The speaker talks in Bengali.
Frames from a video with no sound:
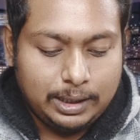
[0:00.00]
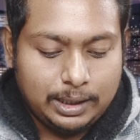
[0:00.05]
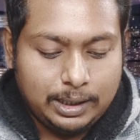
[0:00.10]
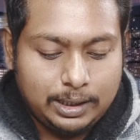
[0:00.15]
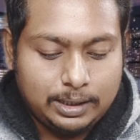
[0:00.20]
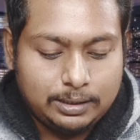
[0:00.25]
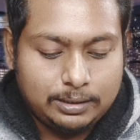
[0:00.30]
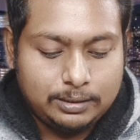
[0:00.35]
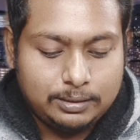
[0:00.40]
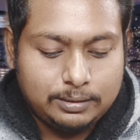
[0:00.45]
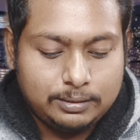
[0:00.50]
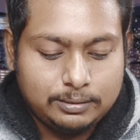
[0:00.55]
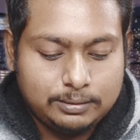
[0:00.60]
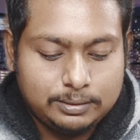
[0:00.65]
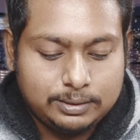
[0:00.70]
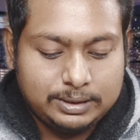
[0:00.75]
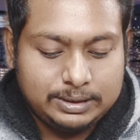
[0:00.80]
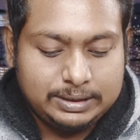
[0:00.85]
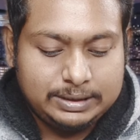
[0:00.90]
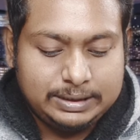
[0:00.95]
আর
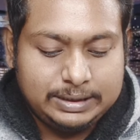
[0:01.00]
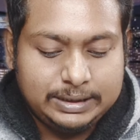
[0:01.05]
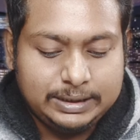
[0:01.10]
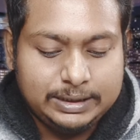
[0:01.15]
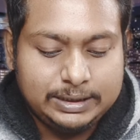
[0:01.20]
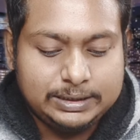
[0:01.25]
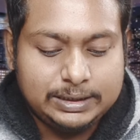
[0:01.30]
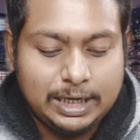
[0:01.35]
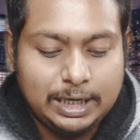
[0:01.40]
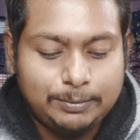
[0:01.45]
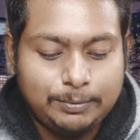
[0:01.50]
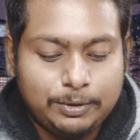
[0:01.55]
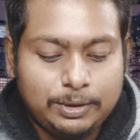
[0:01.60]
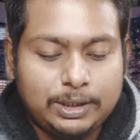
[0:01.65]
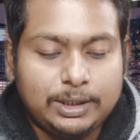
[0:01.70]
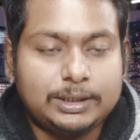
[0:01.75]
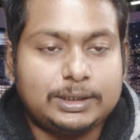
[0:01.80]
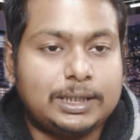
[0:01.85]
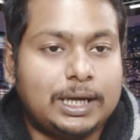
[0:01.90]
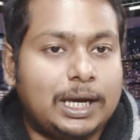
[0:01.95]
তিনি যা
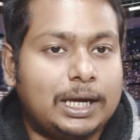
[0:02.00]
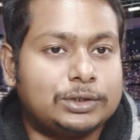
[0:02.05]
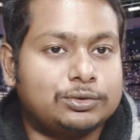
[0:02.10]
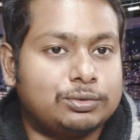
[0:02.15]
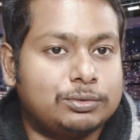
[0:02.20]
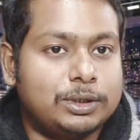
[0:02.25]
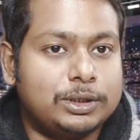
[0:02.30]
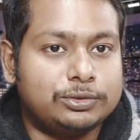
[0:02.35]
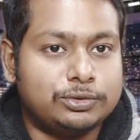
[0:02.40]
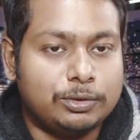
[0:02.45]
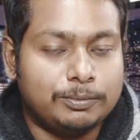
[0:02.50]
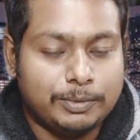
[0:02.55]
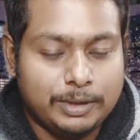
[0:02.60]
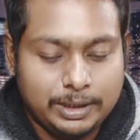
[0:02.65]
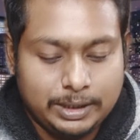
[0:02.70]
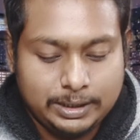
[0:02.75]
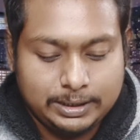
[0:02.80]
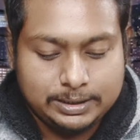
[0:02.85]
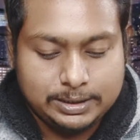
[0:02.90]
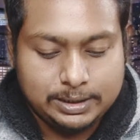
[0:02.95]
বললেন তা শুনে
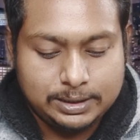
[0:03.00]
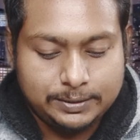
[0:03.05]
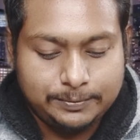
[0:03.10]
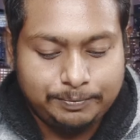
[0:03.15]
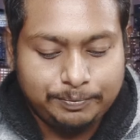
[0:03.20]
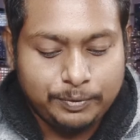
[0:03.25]
চমকে গেছে